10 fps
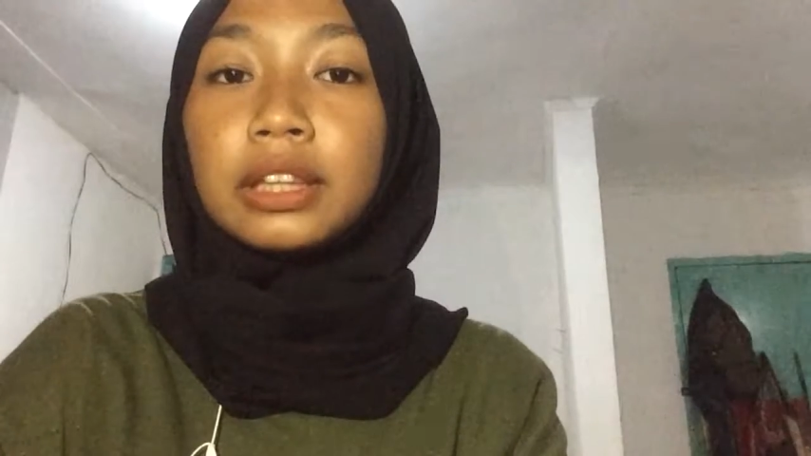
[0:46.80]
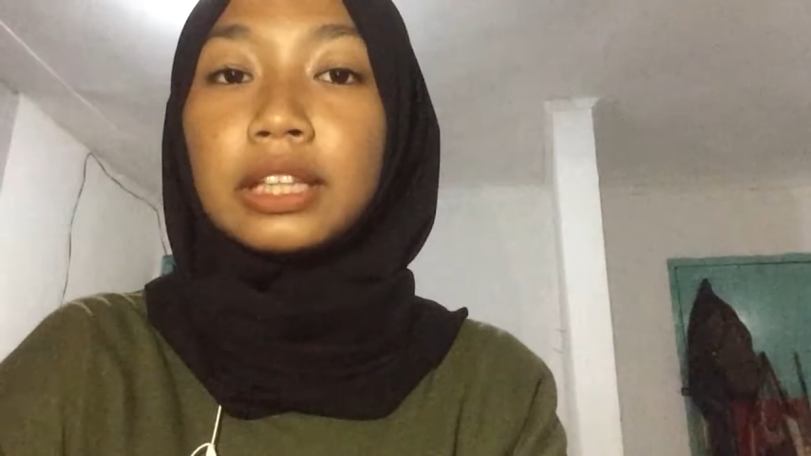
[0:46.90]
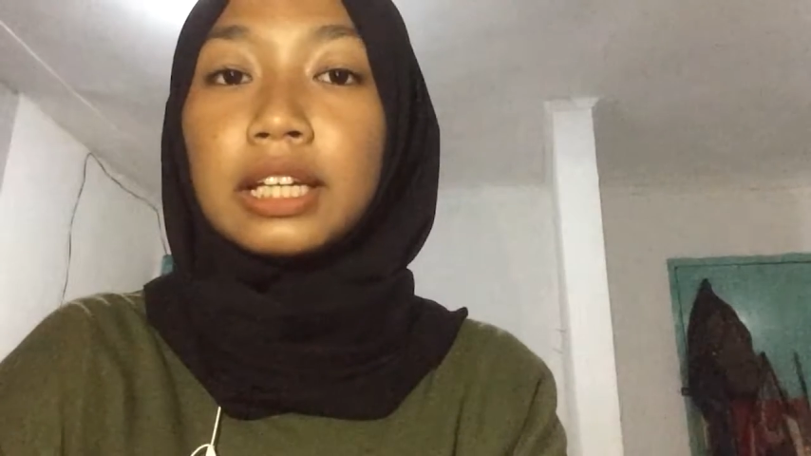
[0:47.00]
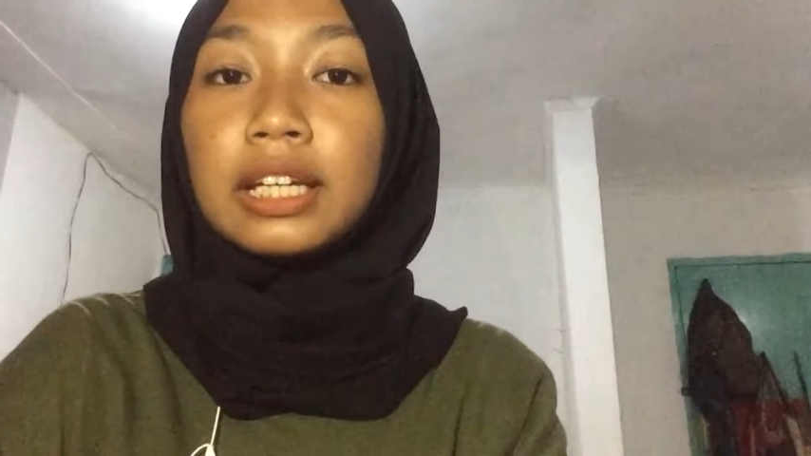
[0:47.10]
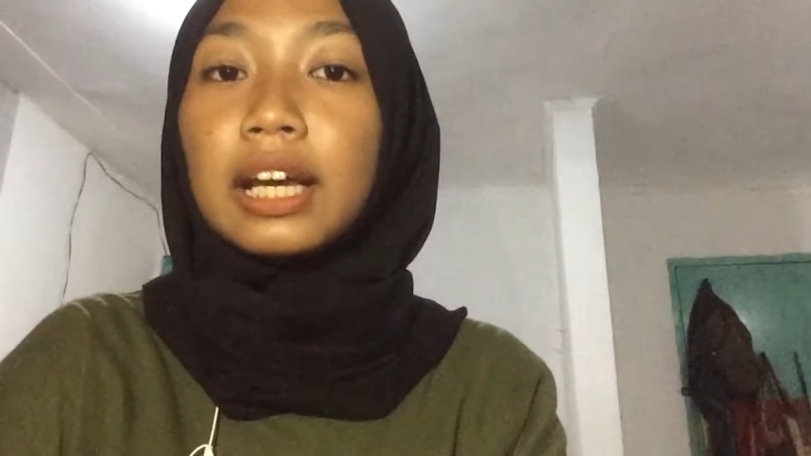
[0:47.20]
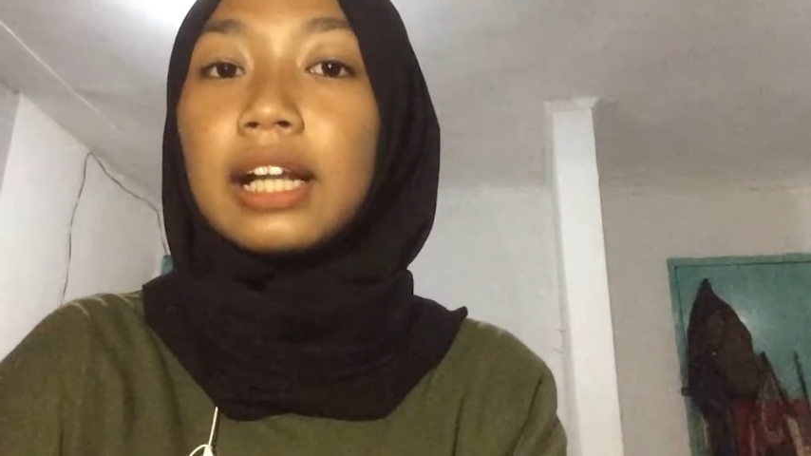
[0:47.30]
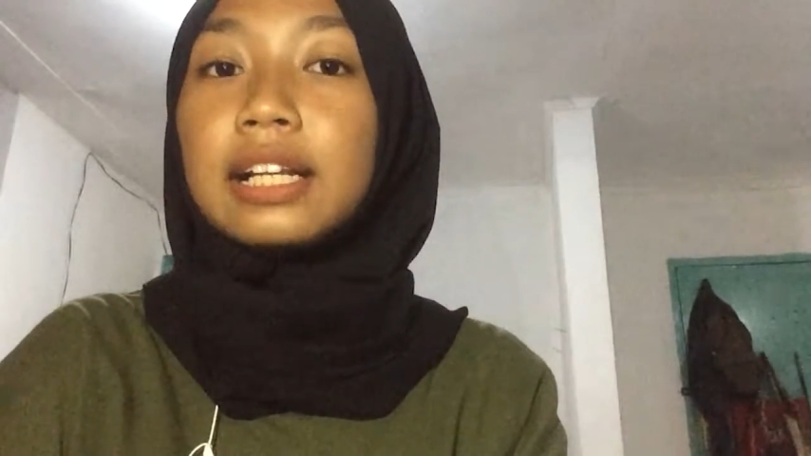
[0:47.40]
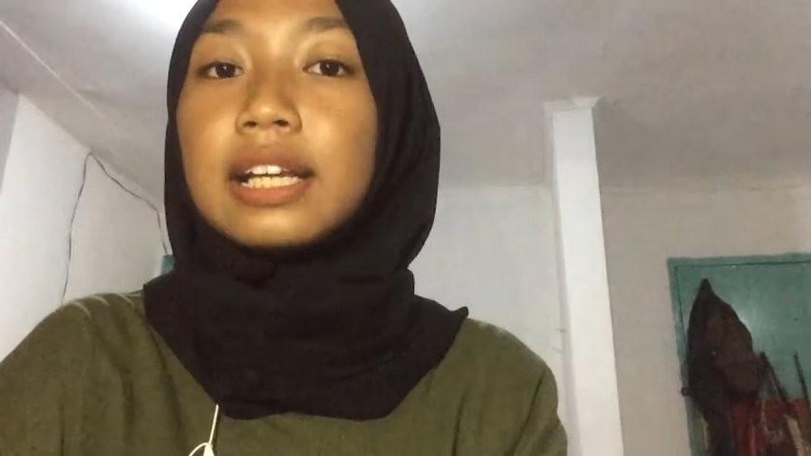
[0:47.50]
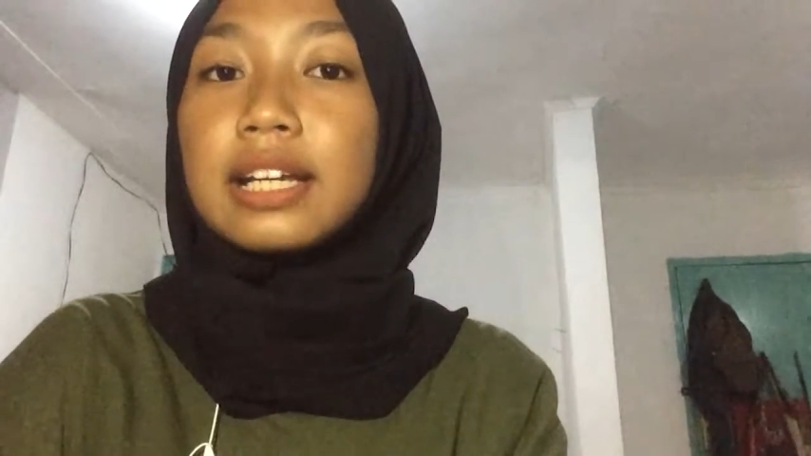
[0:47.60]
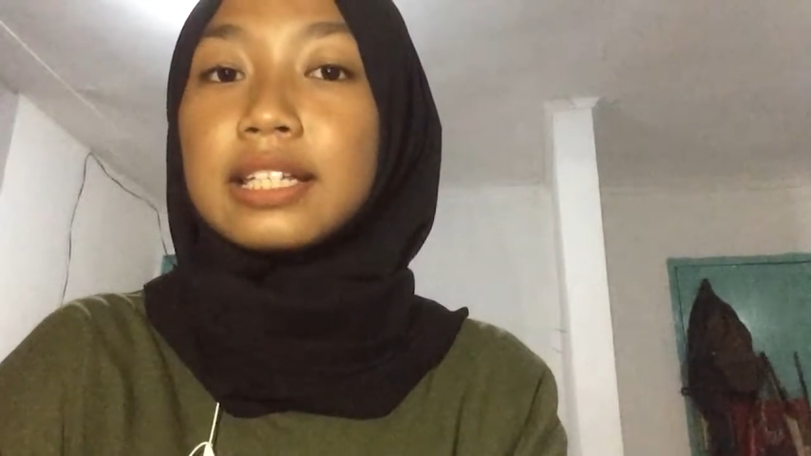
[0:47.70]
tinggal
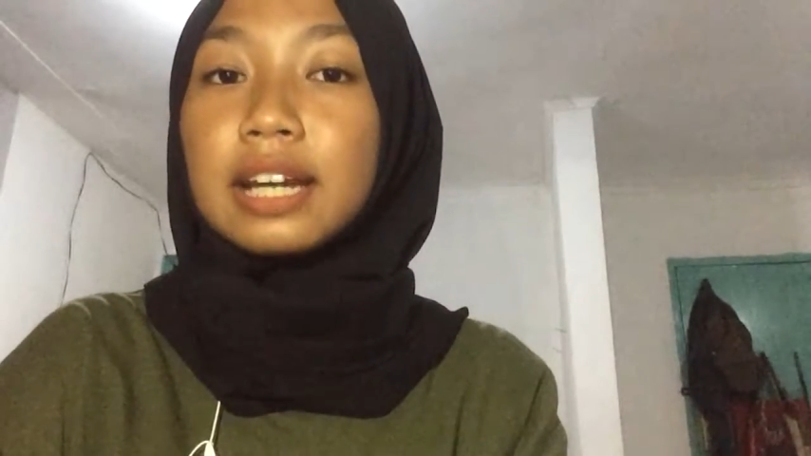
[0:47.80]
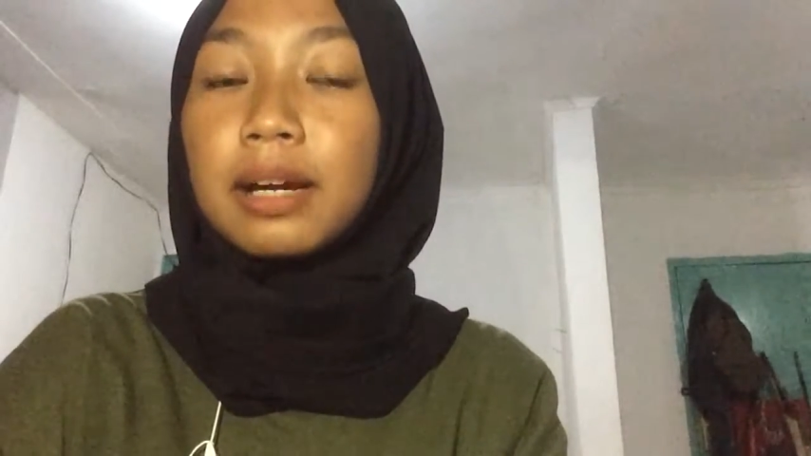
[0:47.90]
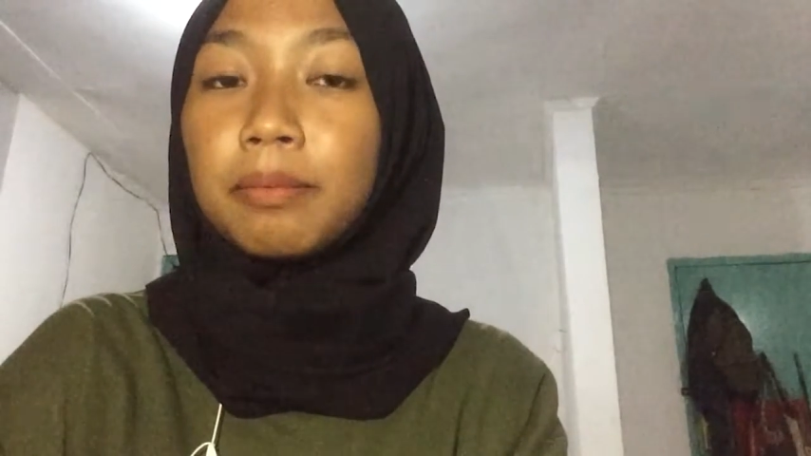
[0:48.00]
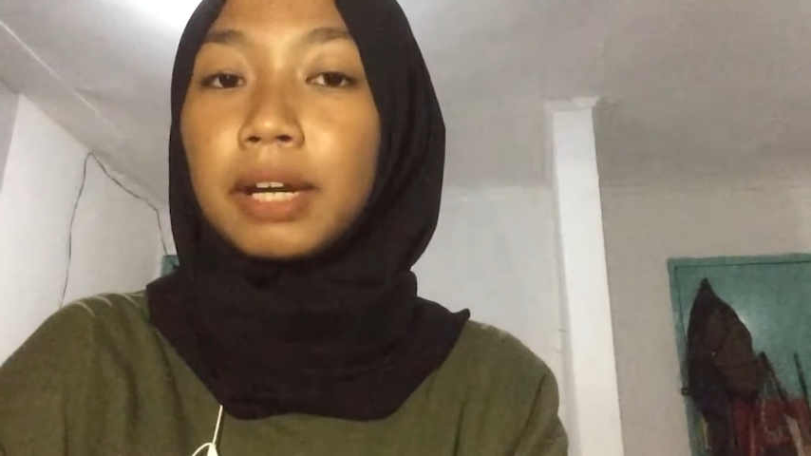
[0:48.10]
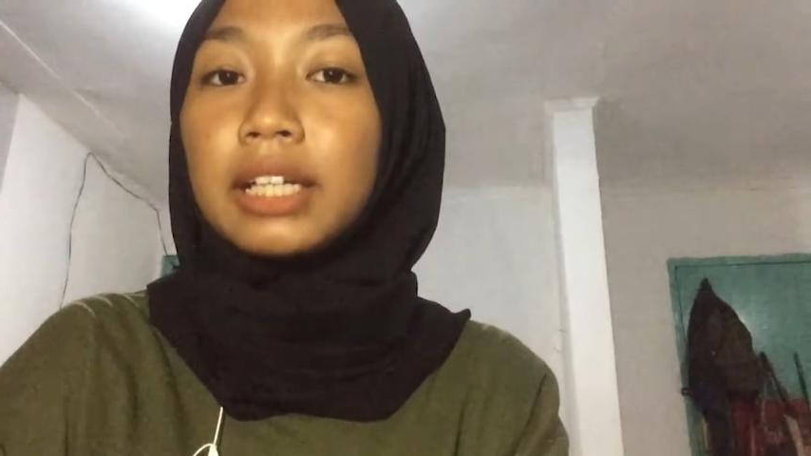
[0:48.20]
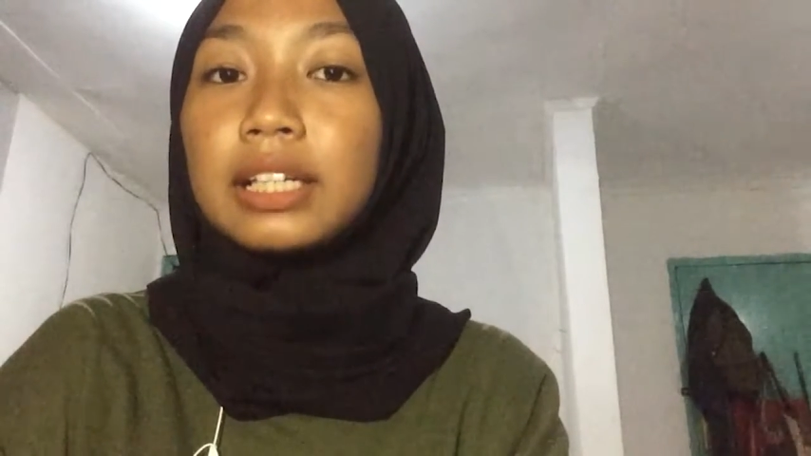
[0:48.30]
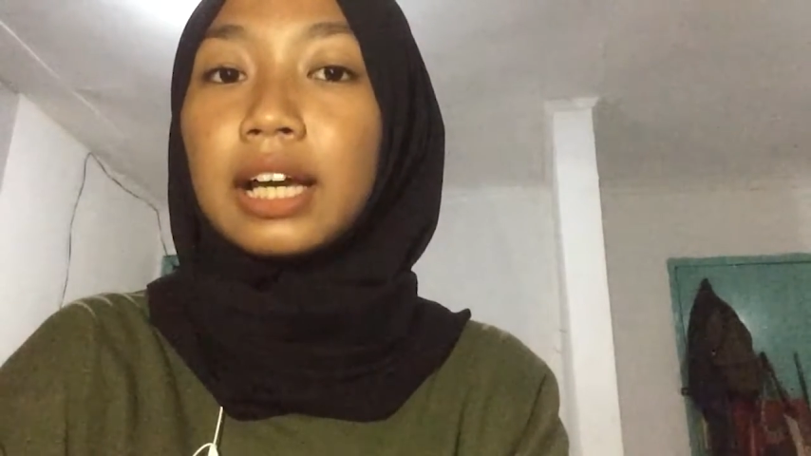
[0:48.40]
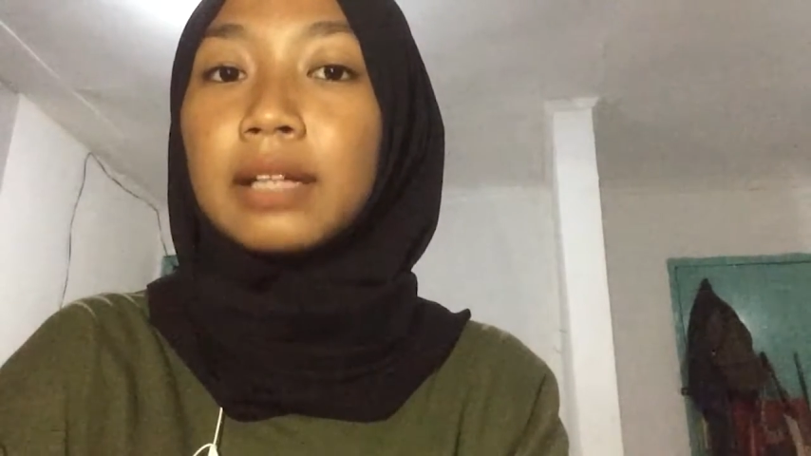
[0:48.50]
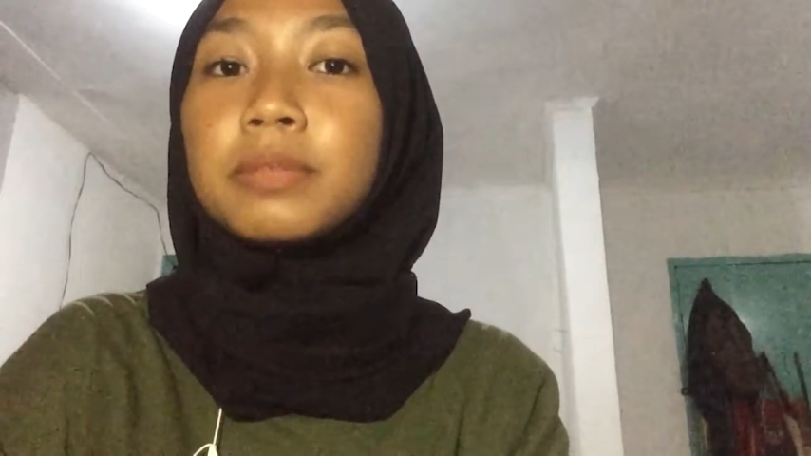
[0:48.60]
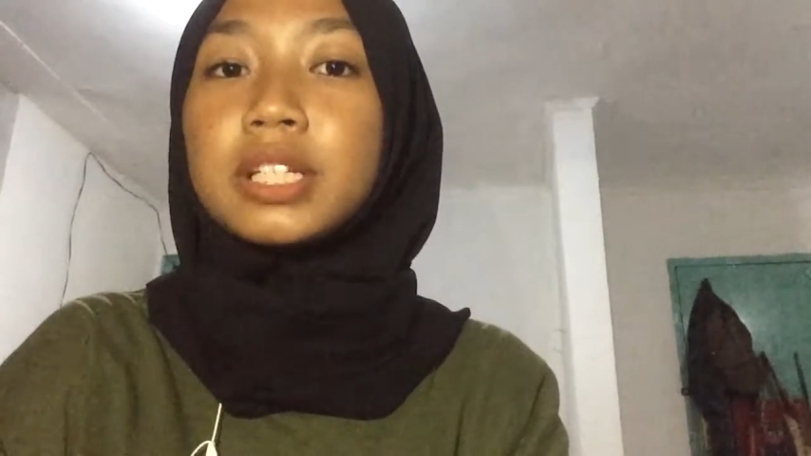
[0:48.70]
di asrama
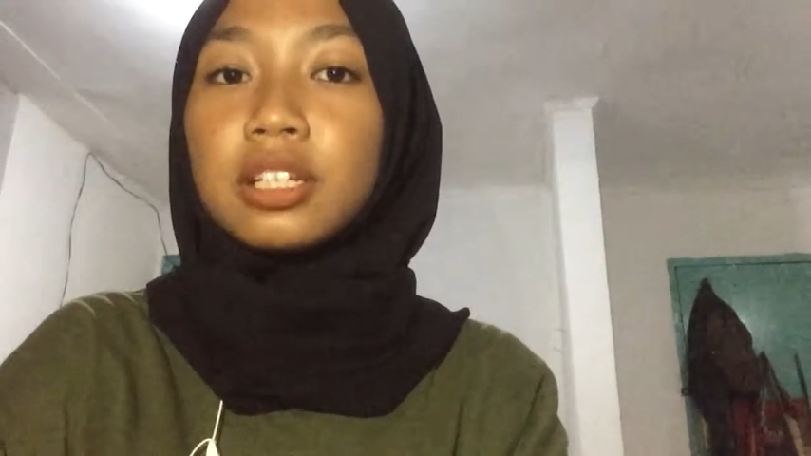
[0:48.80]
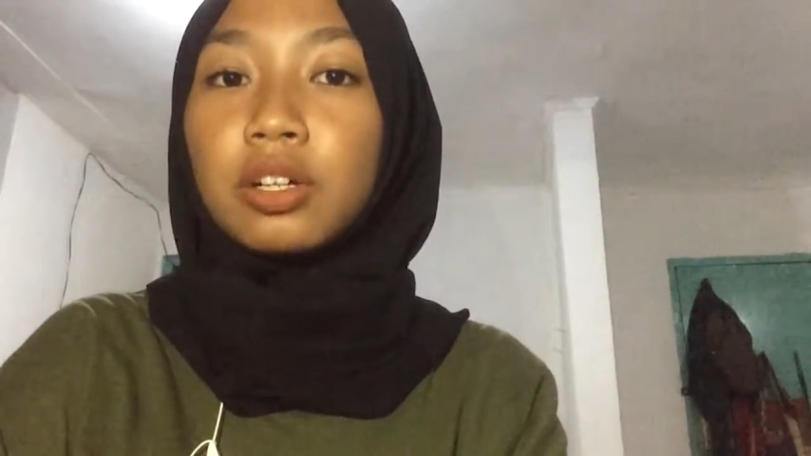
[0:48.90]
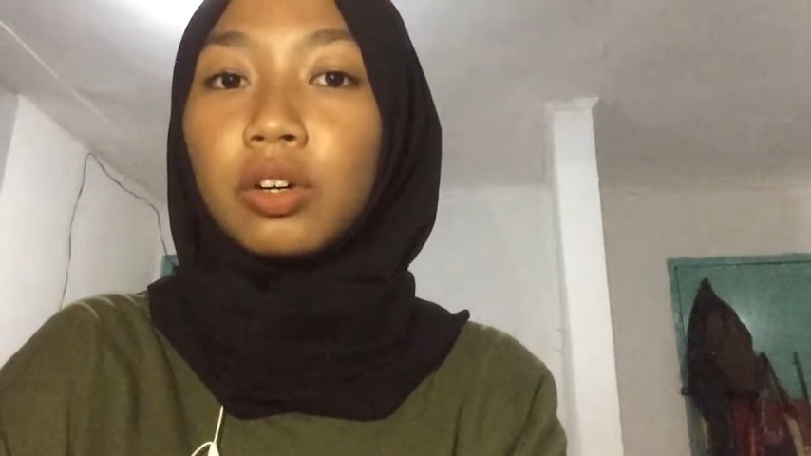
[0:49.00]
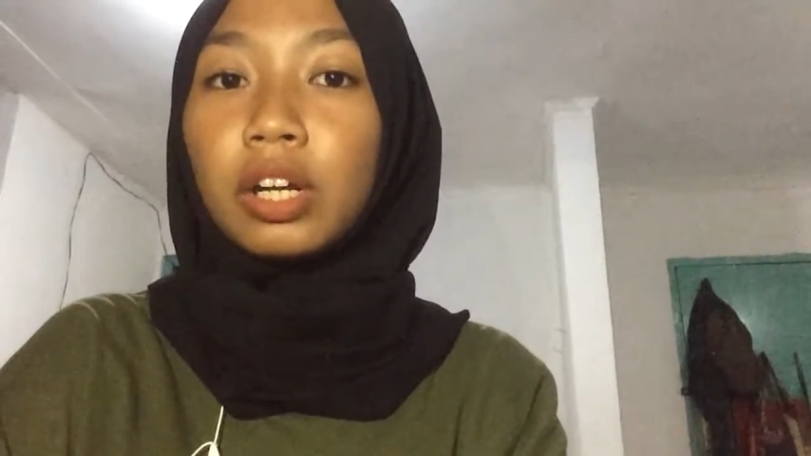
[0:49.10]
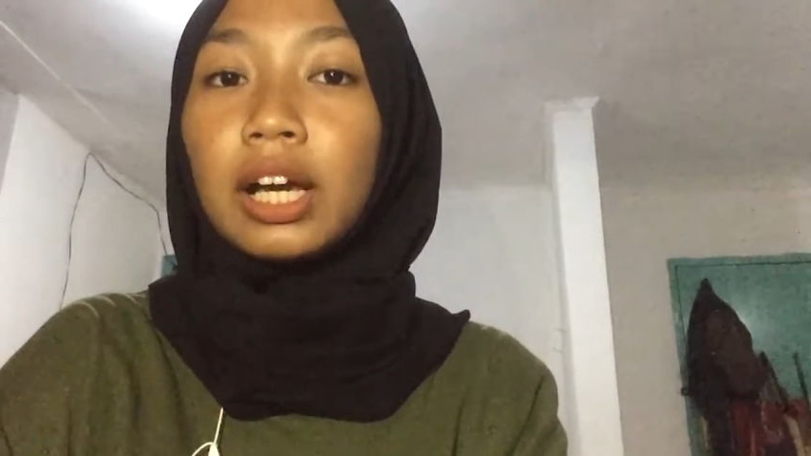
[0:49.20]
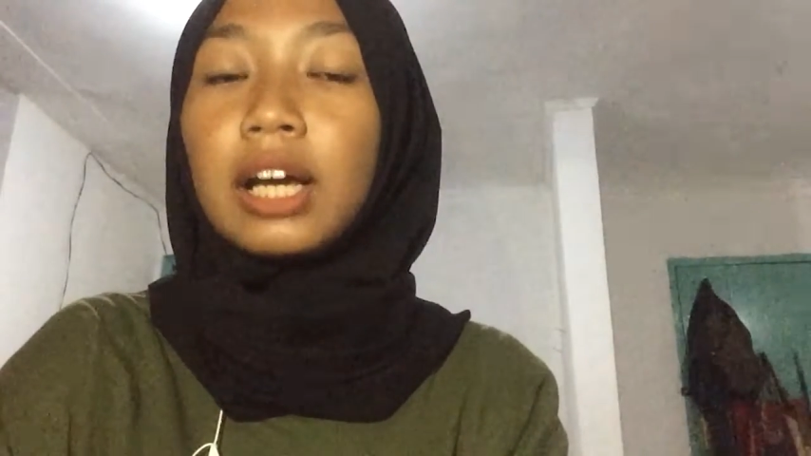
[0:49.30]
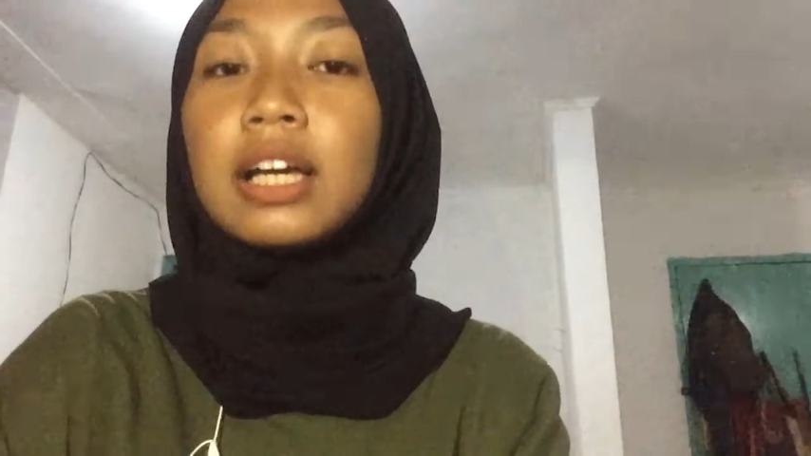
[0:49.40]
dan bersekolah